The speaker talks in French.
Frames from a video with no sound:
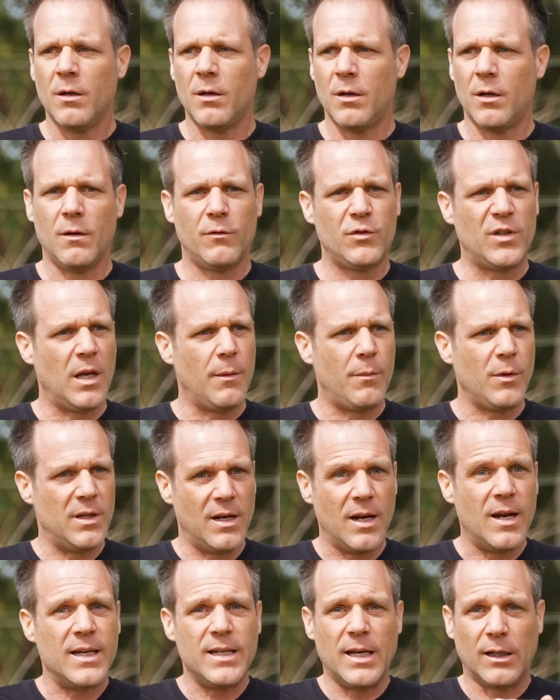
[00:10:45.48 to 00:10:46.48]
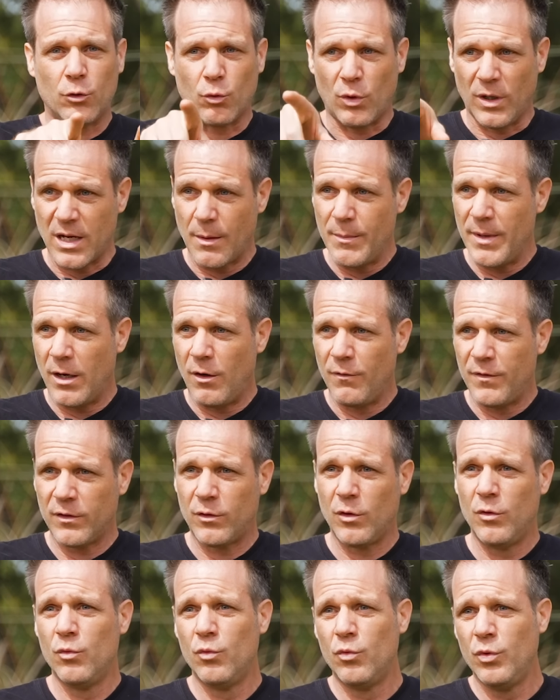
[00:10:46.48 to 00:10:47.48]
Euh, vous avez... là, il y a trois caméras en face
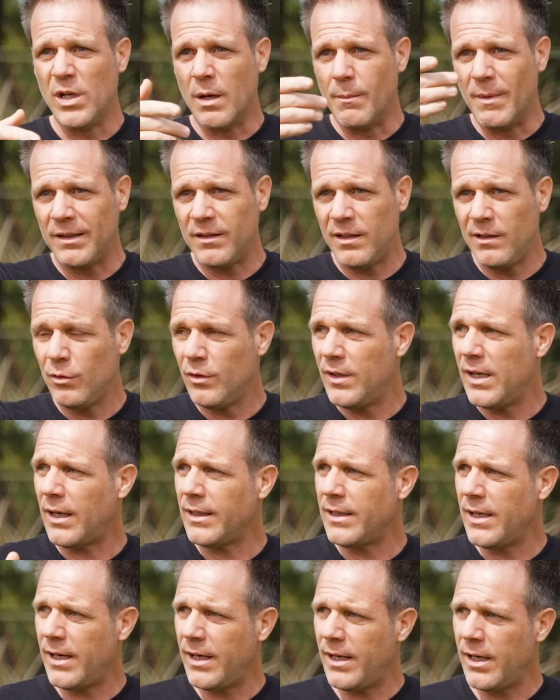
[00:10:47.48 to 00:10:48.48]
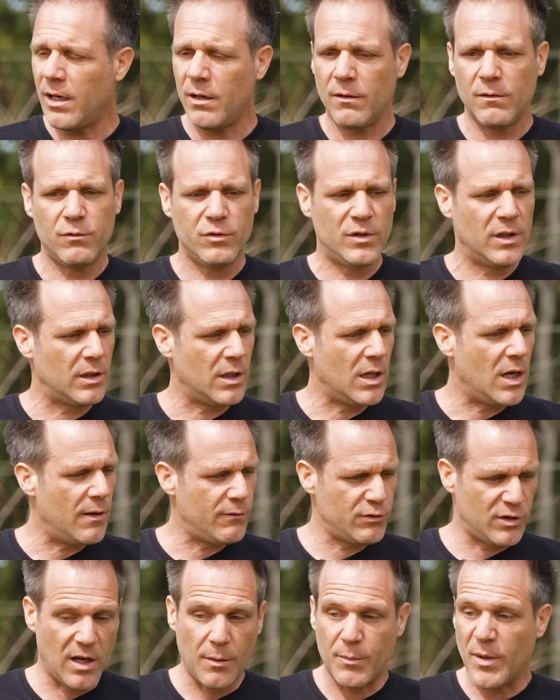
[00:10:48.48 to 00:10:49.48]
de nous, il y a Mathilde derrière, vous êtes là,
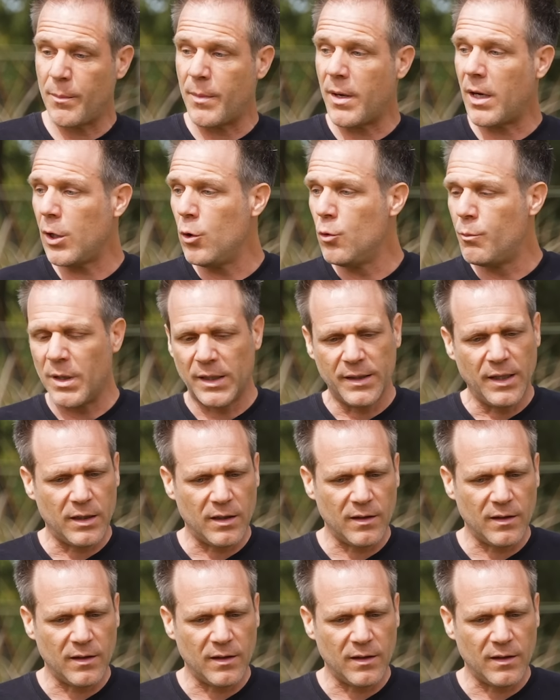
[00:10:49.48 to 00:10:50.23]
vous avez préparé ou pas des